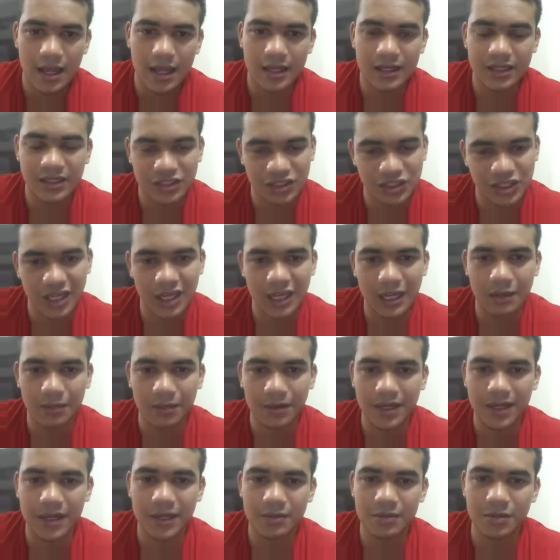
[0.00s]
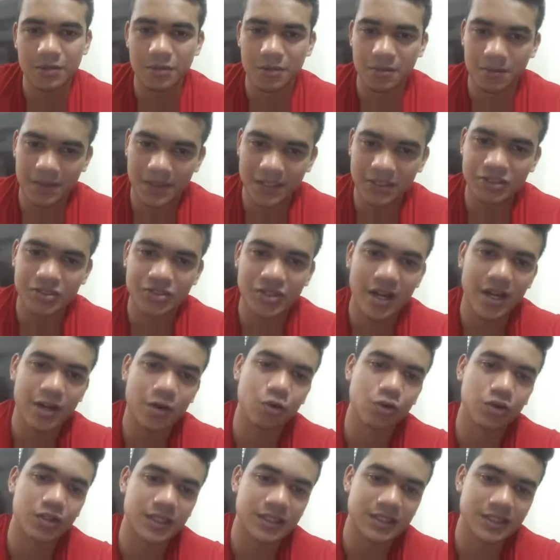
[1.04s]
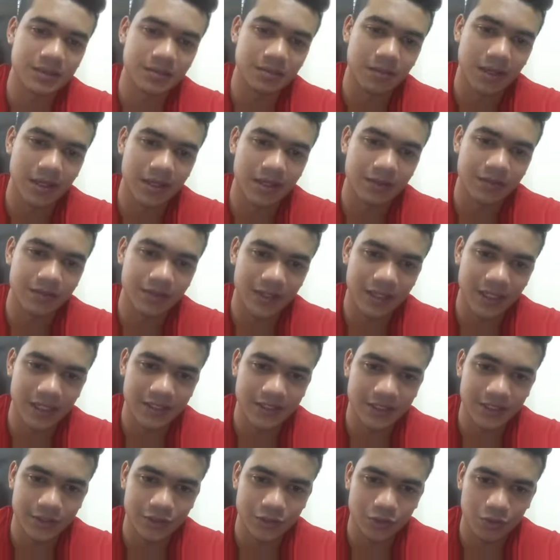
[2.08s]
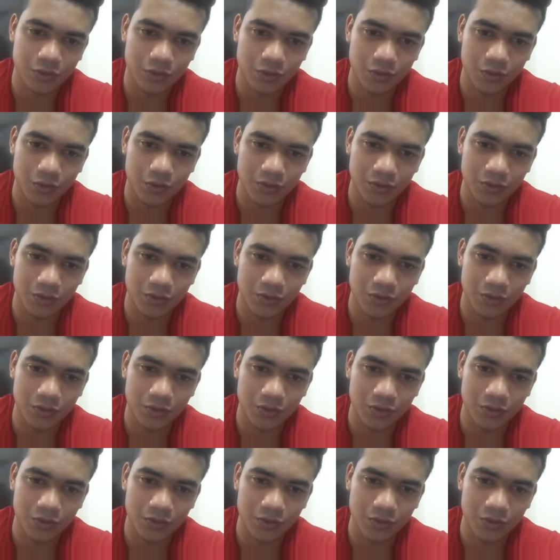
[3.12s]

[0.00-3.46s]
ইনশাল্লাহ ভাই আমি আমার বেস্ট ট্রাই করতেছি মাঠে ফিরে আসার জন্য